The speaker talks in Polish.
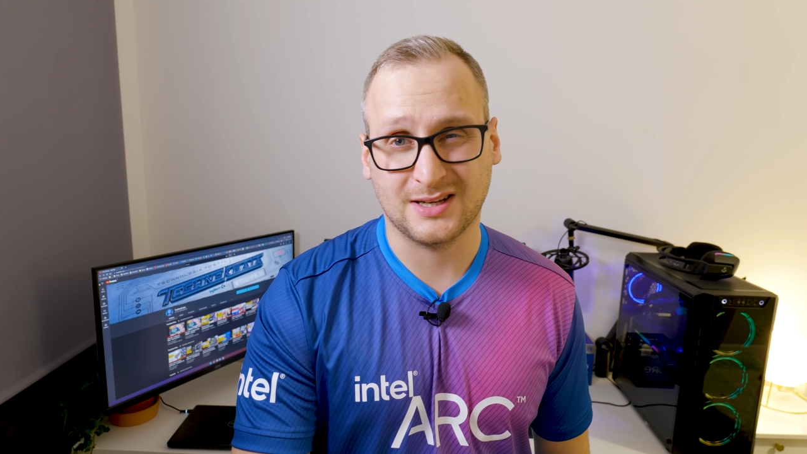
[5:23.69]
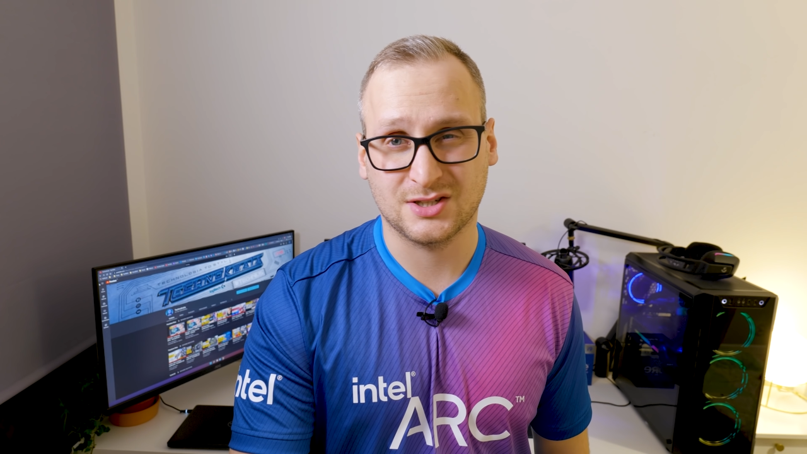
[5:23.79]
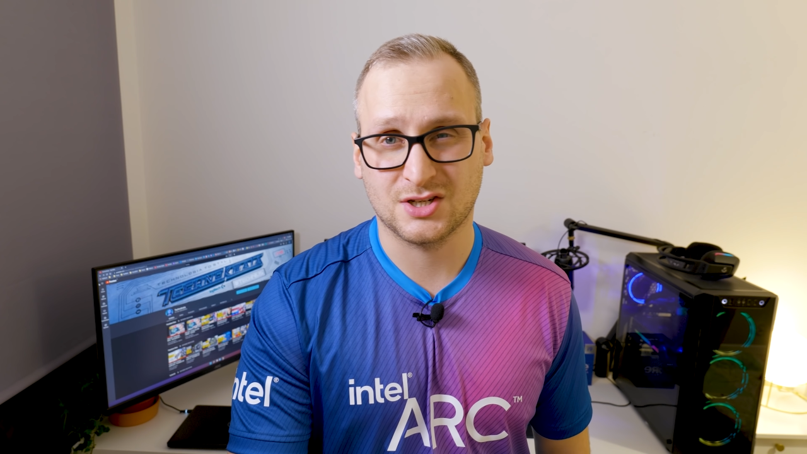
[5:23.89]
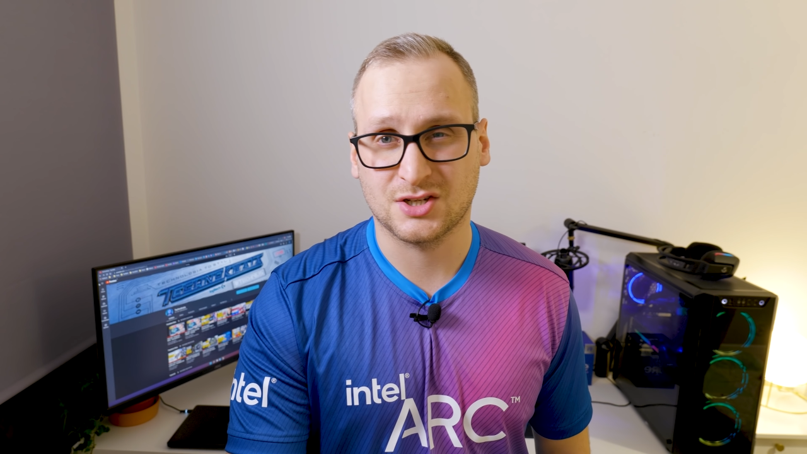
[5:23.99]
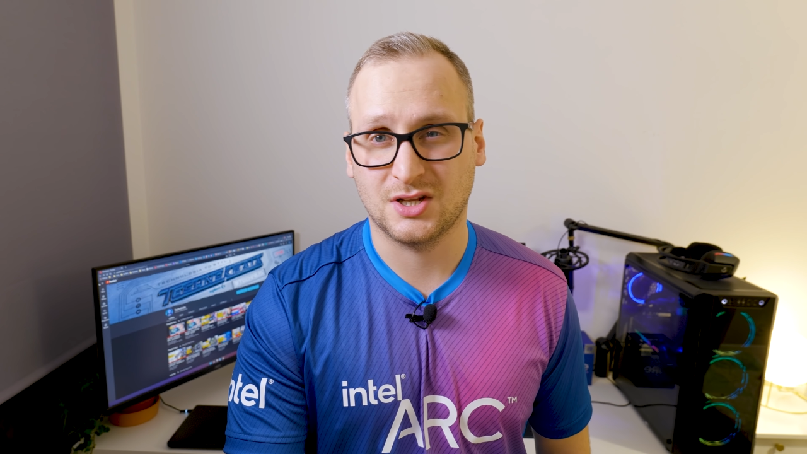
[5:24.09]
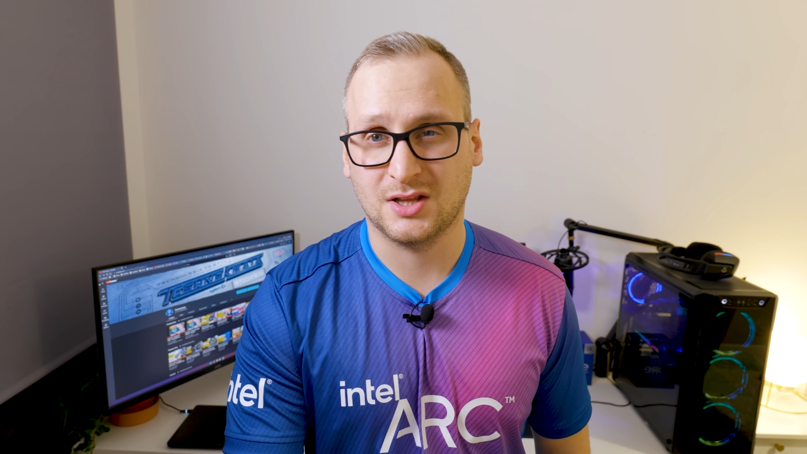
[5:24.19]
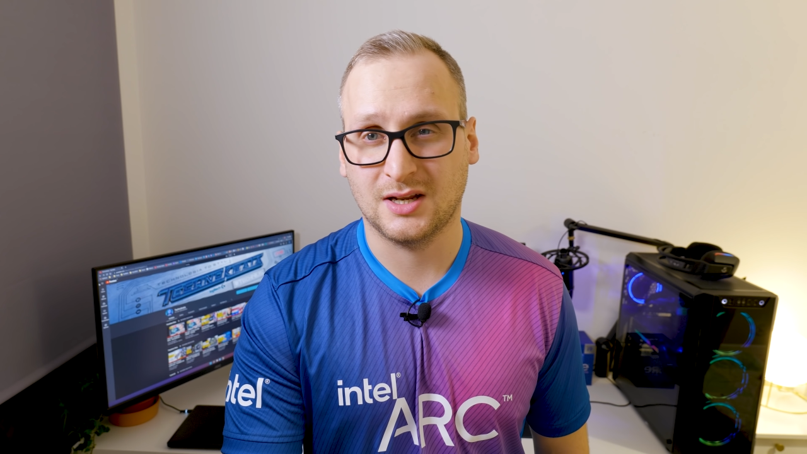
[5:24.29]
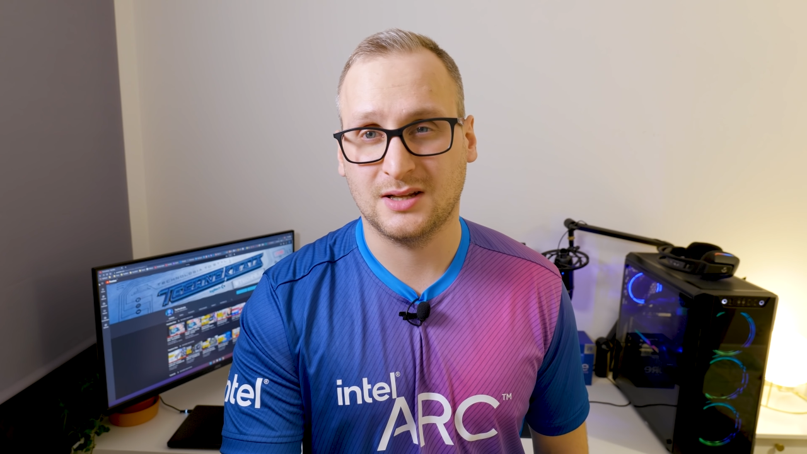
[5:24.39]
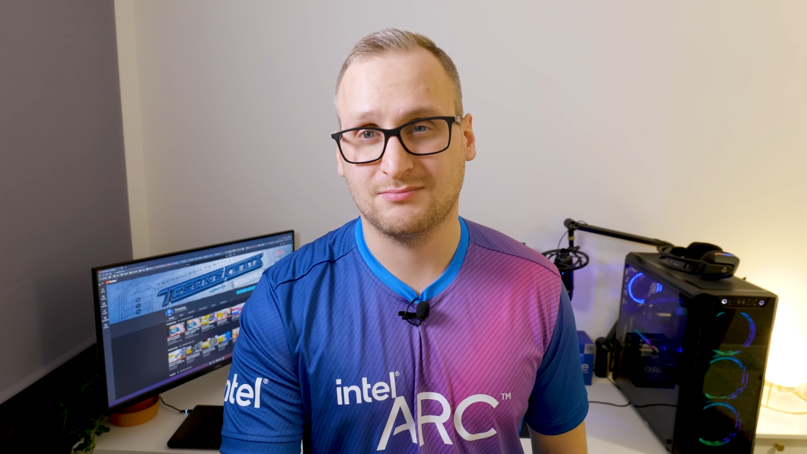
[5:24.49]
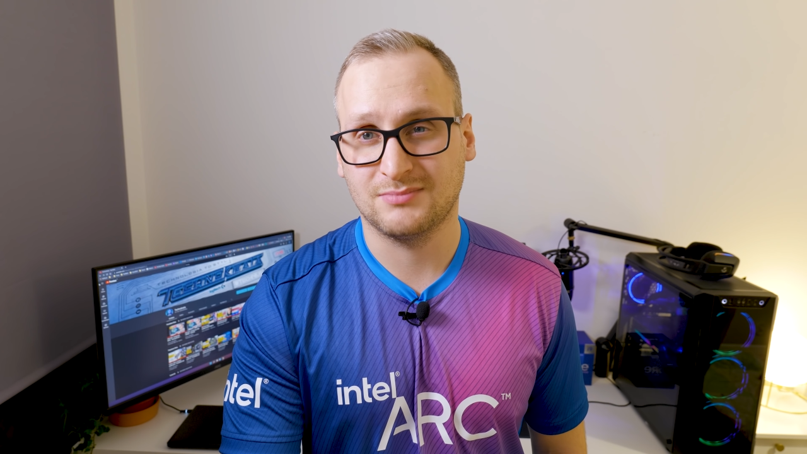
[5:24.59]
tak szczerze
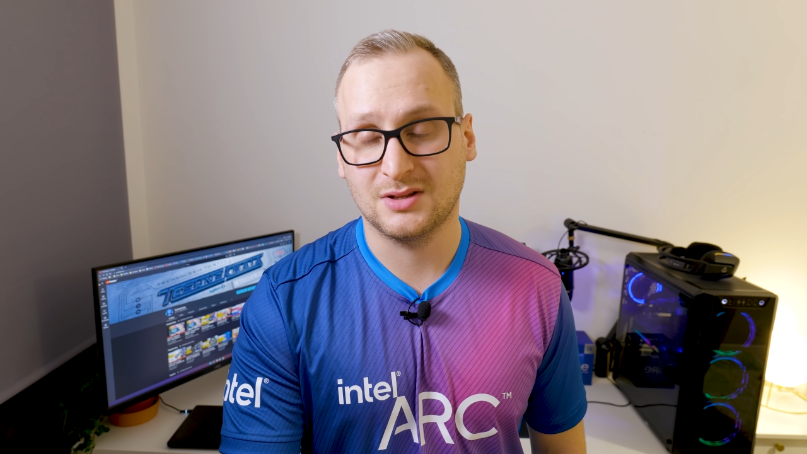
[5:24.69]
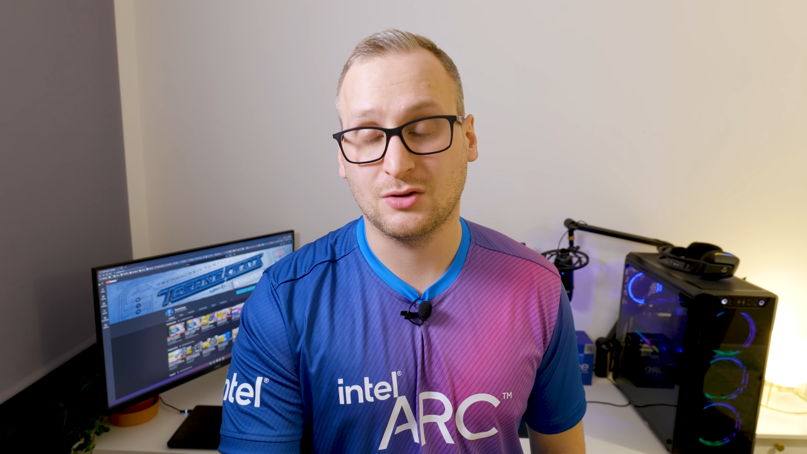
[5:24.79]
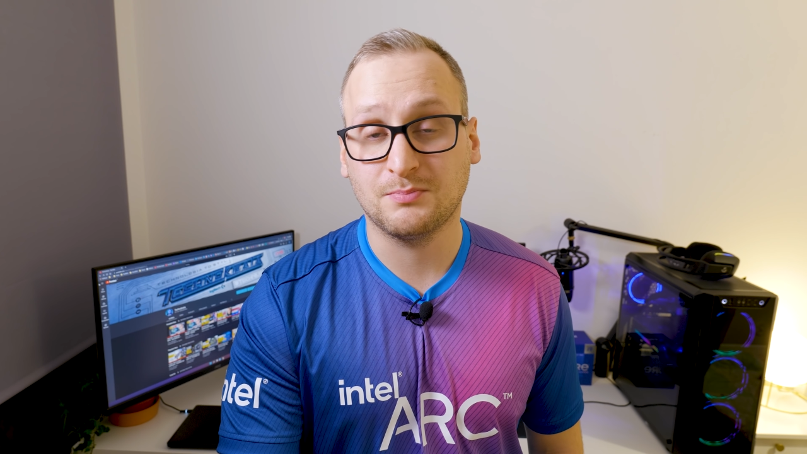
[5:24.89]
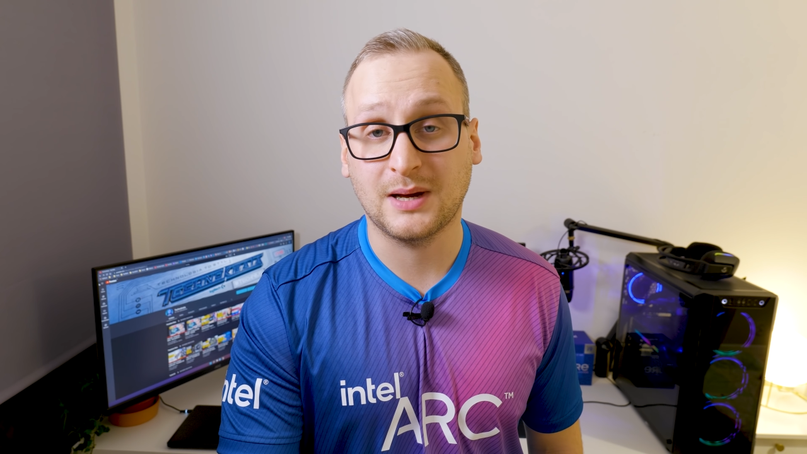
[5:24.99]
no,